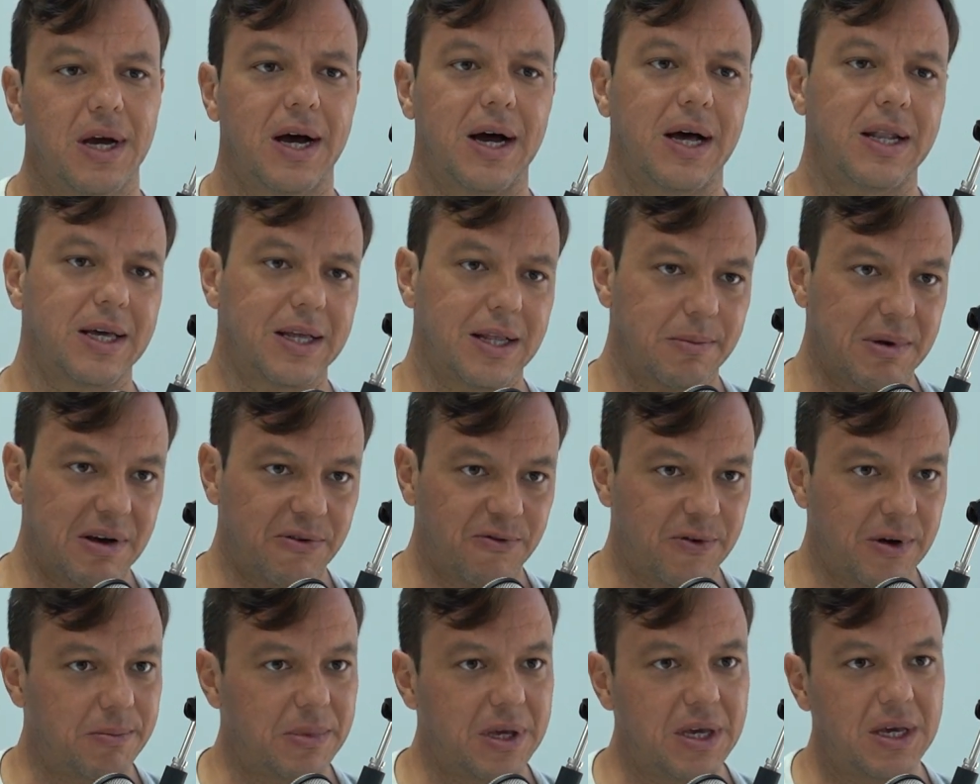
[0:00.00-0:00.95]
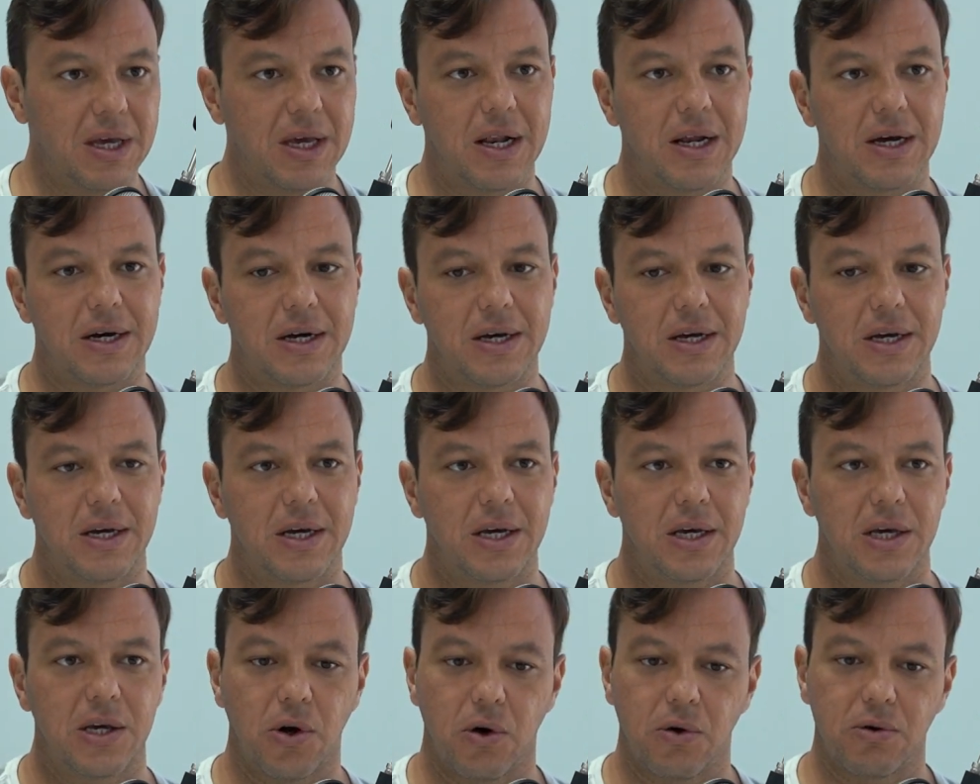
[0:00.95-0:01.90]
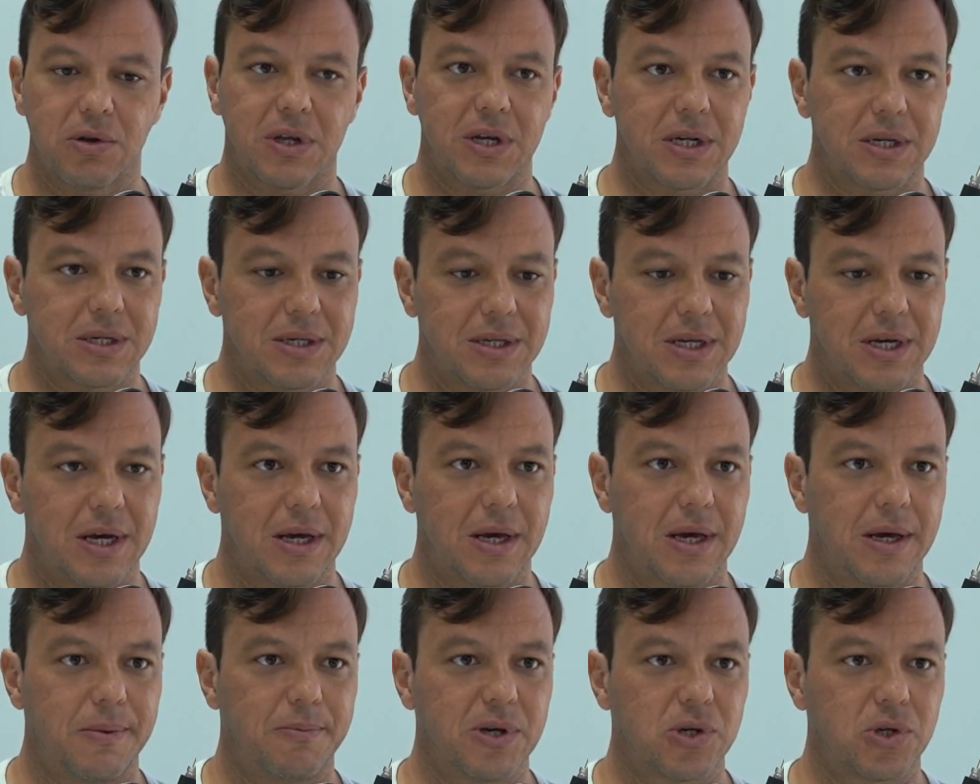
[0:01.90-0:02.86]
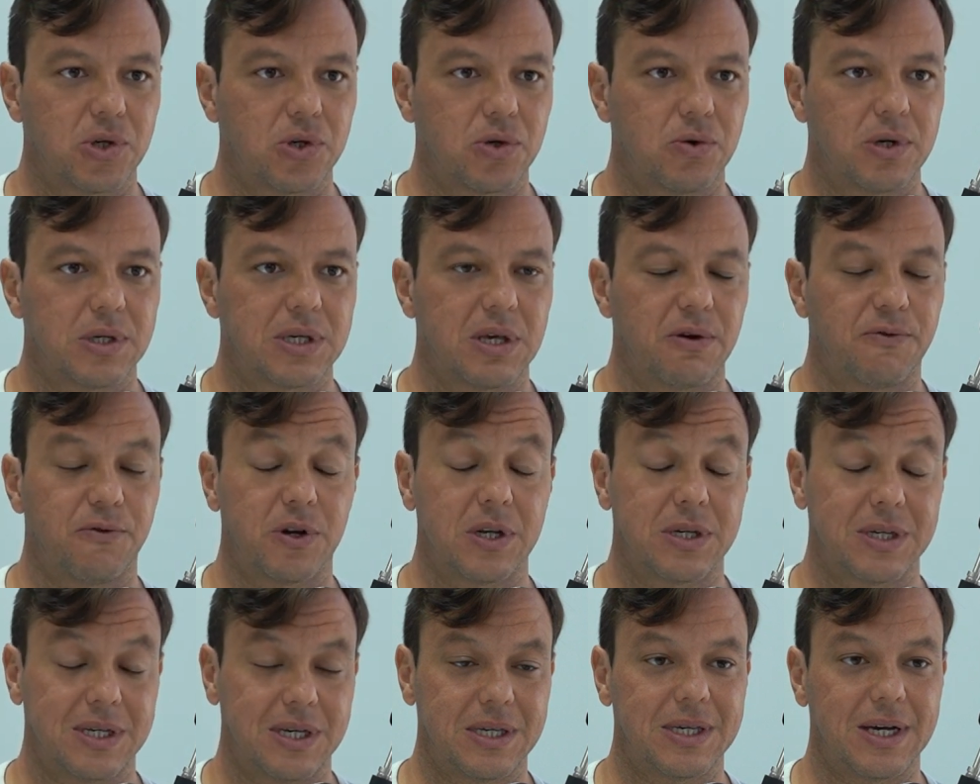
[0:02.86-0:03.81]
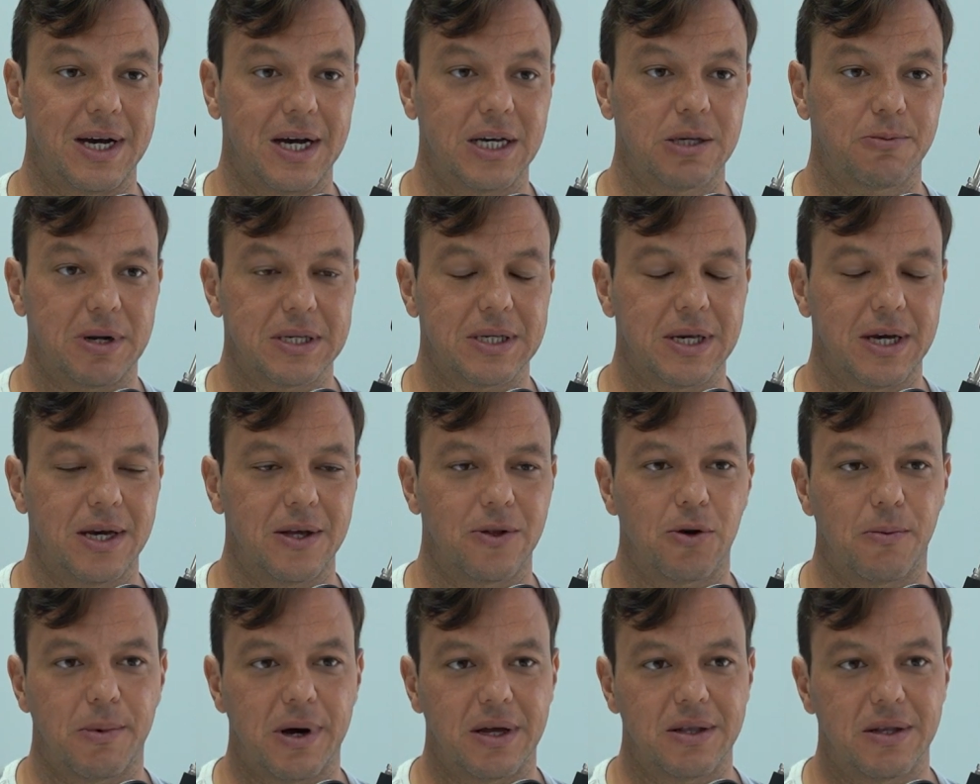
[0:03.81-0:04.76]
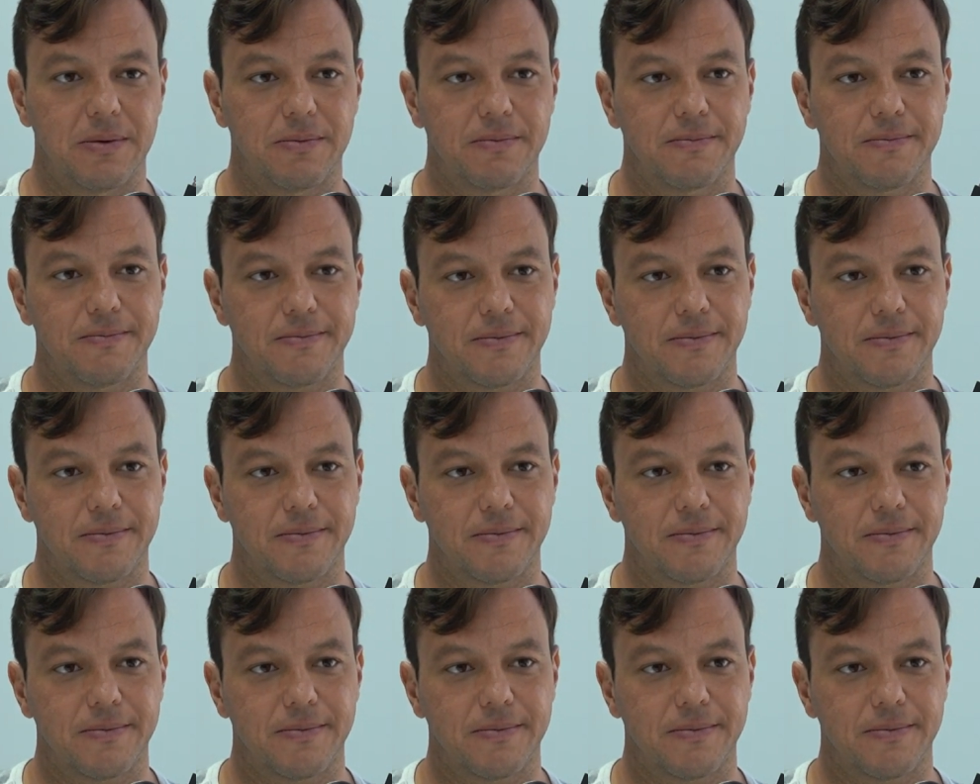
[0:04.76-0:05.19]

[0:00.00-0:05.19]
além da minha família e outras né, pessoas que foram essenciais para essa retomada.